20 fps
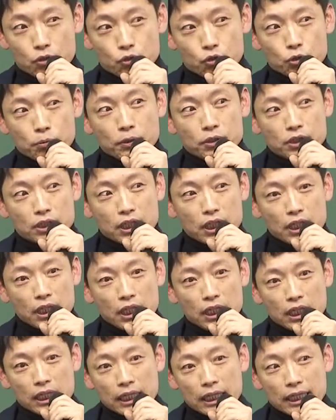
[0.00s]
두 번째,
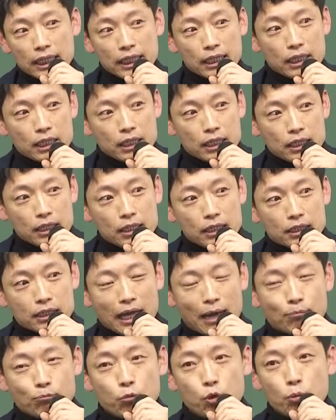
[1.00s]

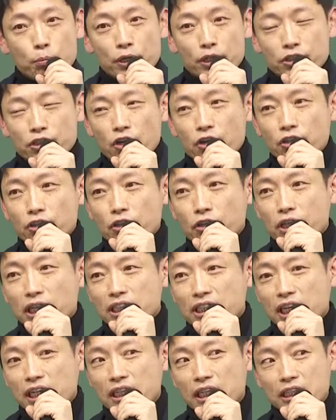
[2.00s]
담보별 성격의
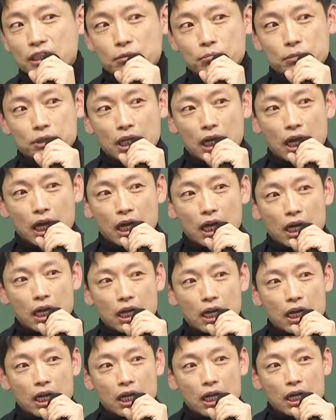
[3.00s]
차이에 있습니다.
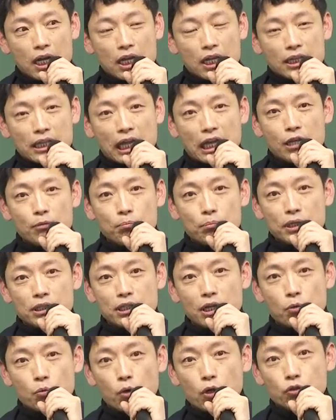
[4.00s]

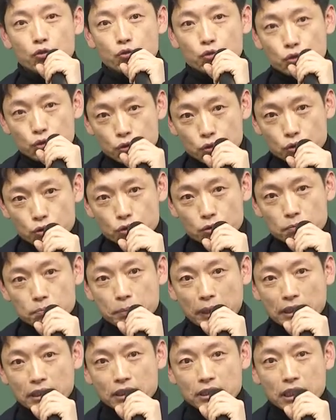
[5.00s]
대인배상 1, 2는
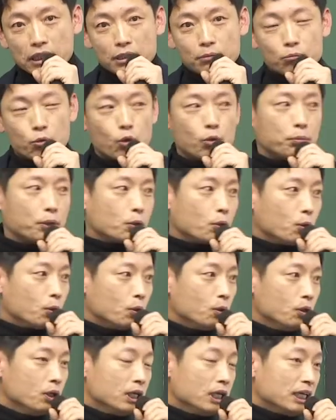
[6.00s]

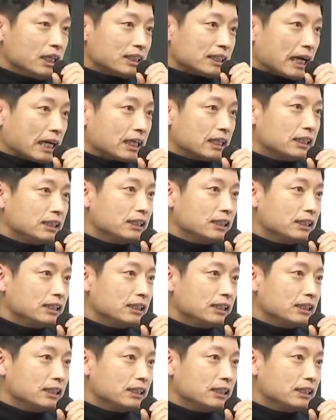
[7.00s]
배상책임보험이고 자기